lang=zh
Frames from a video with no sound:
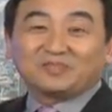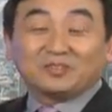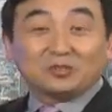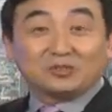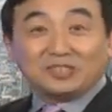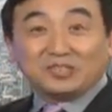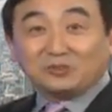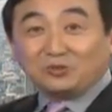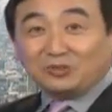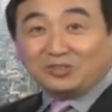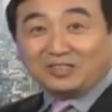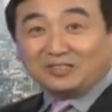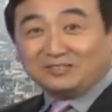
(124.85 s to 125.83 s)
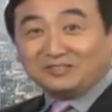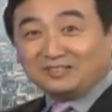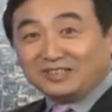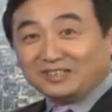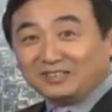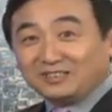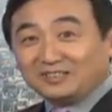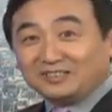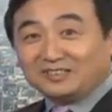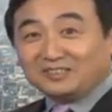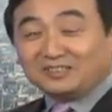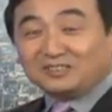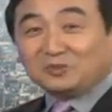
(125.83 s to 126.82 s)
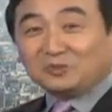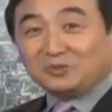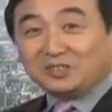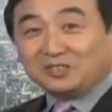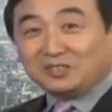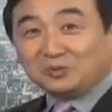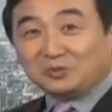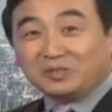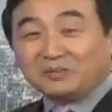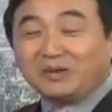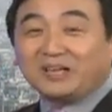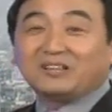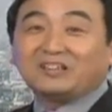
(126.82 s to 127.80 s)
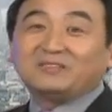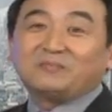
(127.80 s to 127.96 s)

说那女的那个子宫里的东西没了。